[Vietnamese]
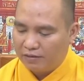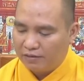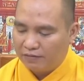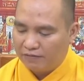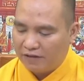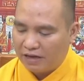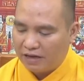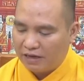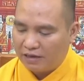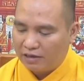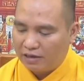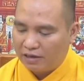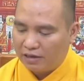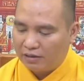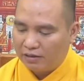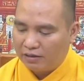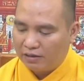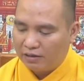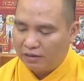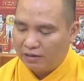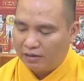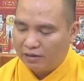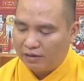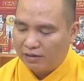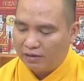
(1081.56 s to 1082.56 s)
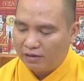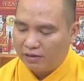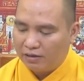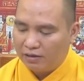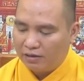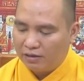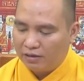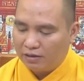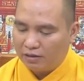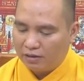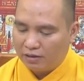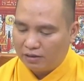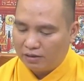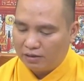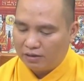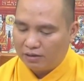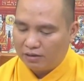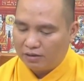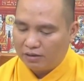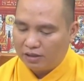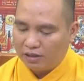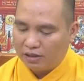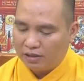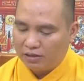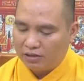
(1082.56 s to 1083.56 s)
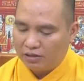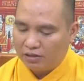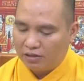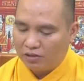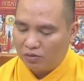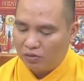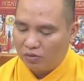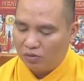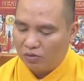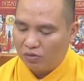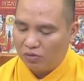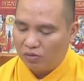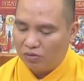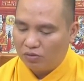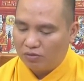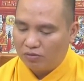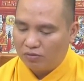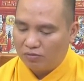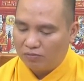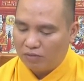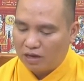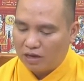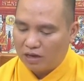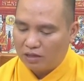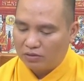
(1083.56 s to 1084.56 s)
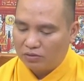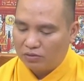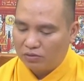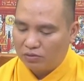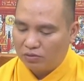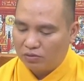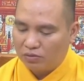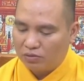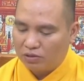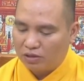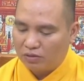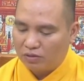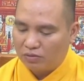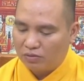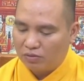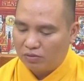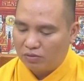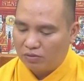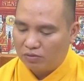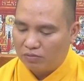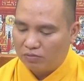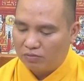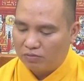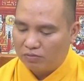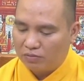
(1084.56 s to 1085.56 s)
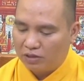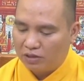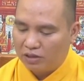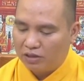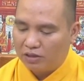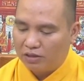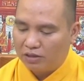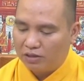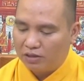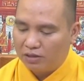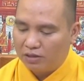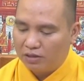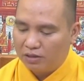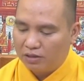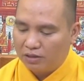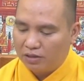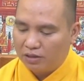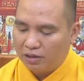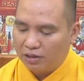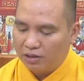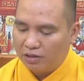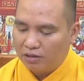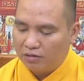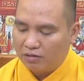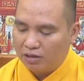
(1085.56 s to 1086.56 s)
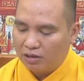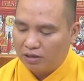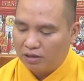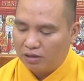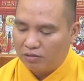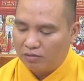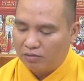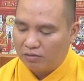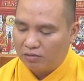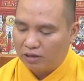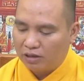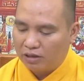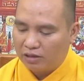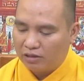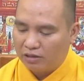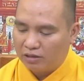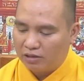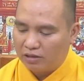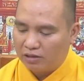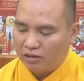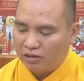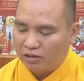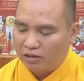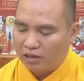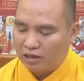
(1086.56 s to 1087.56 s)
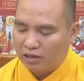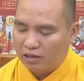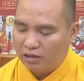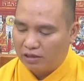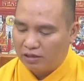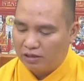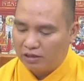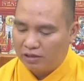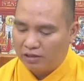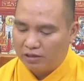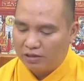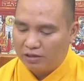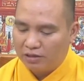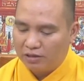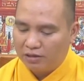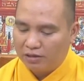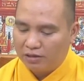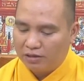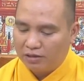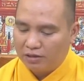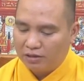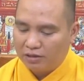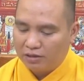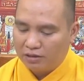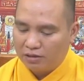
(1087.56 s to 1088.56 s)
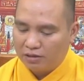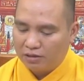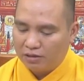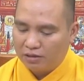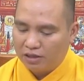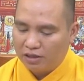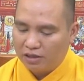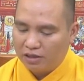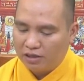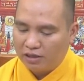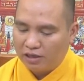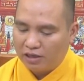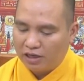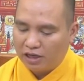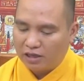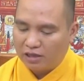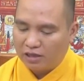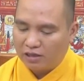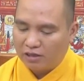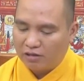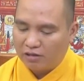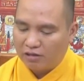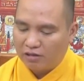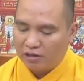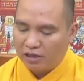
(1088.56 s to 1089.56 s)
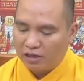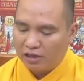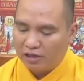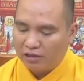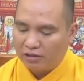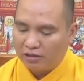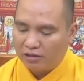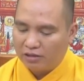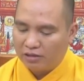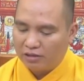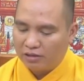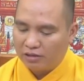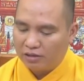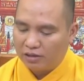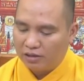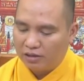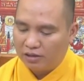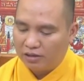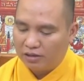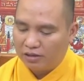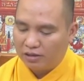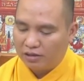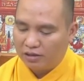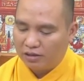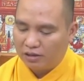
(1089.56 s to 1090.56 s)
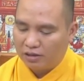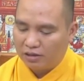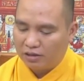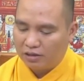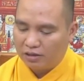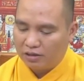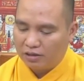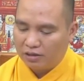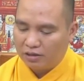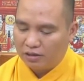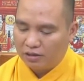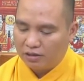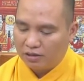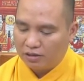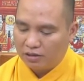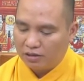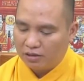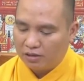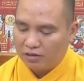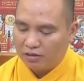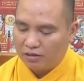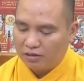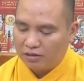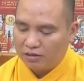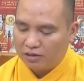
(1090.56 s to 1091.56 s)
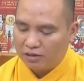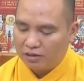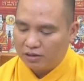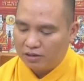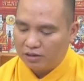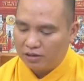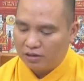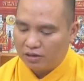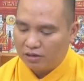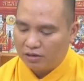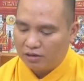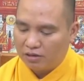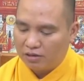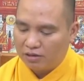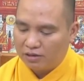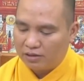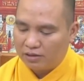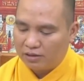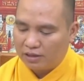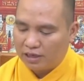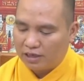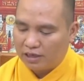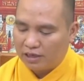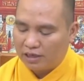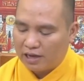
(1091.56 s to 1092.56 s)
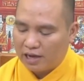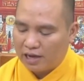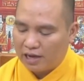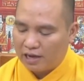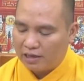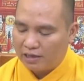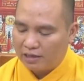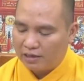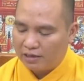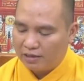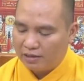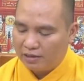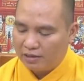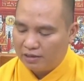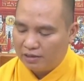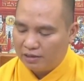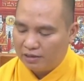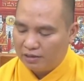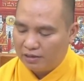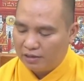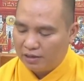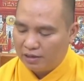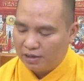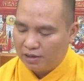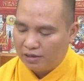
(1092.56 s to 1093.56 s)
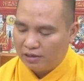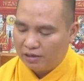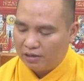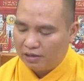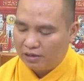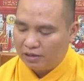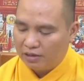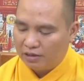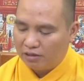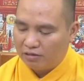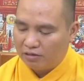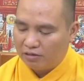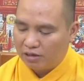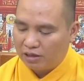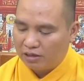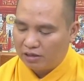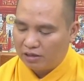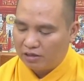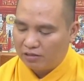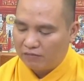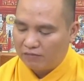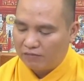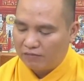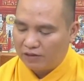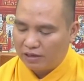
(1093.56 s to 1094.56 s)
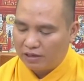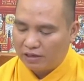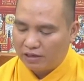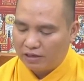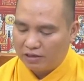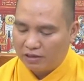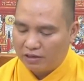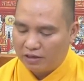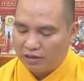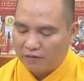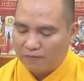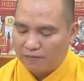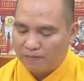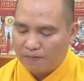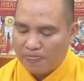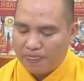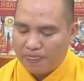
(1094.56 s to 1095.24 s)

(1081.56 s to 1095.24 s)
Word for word: phát ra tiếng ở trên giường ngủ mặc dù trong lúc bị thì con không nói được thành lời cứ định hét to lên thì ờ, cứ có gì đó chặn lại nên tiếng con không phát ra được